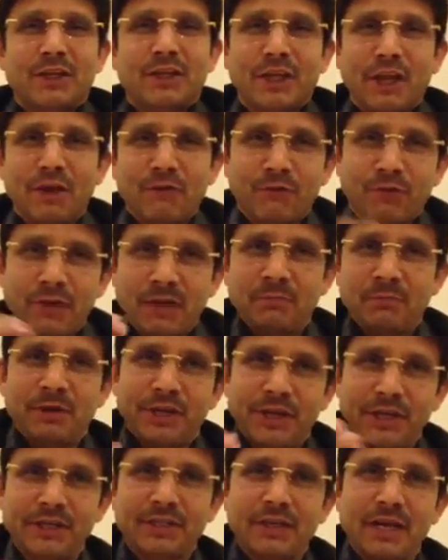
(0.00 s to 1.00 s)
कि फिल्म
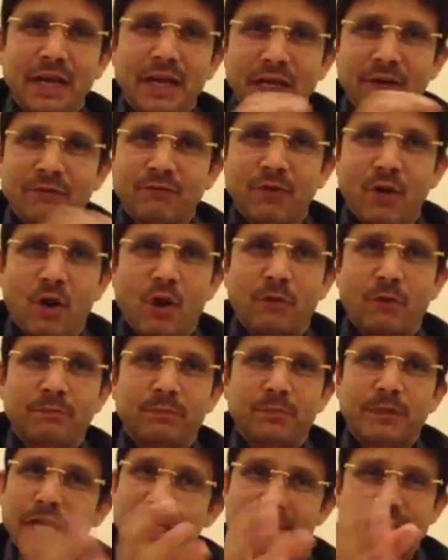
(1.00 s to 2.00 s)
हिट एंड
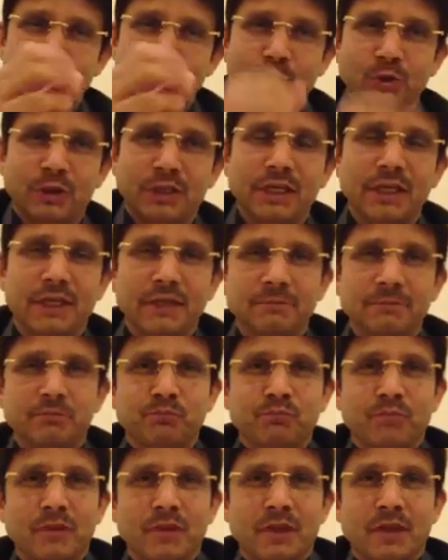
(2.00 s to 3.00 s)
फ्लॉप कैसे होती है
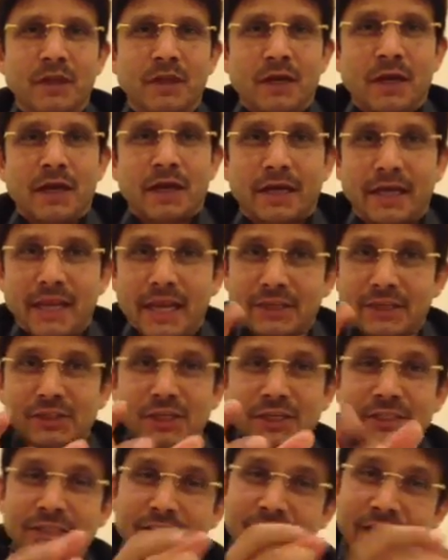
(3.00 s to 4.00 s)

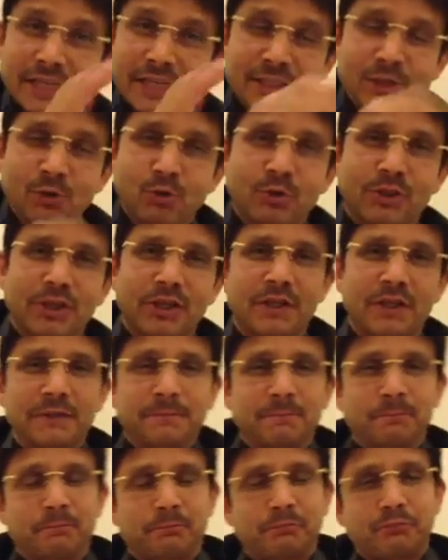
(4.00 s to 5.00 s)
कलेक्शंस कैसे होते
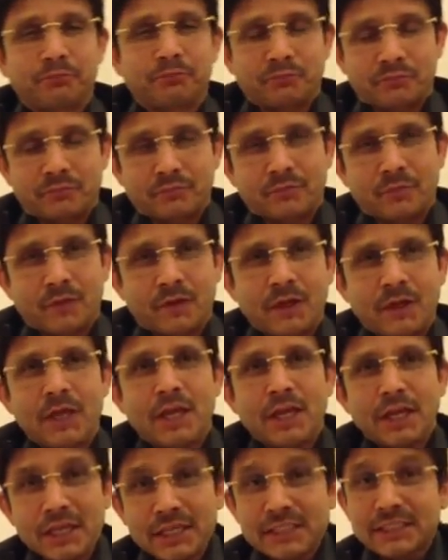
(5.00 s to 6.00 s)
हैं
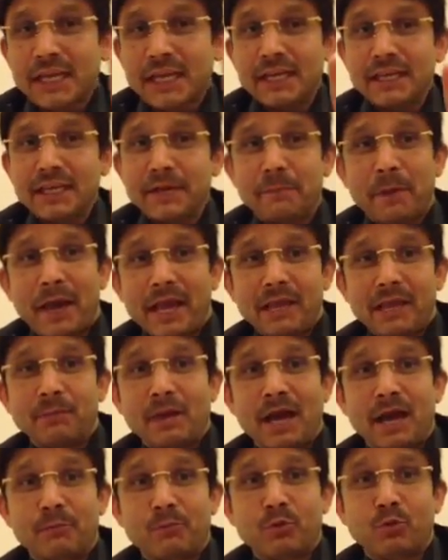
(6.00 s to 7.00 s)
इसके लिए पहले
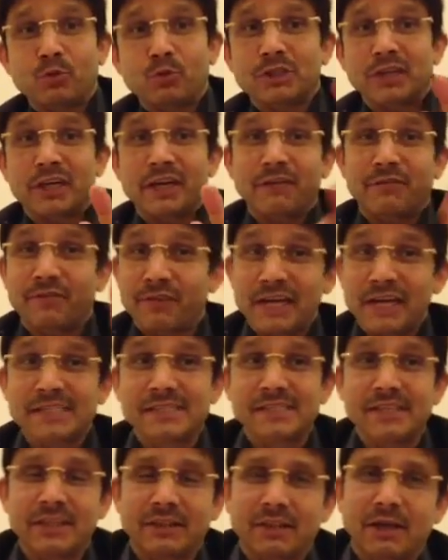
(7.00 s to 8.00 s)
मैं आपको कुछ
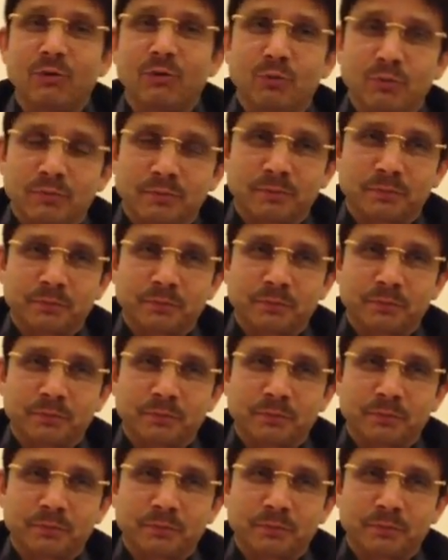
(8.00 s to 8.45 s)
रेफरेंस देता हूं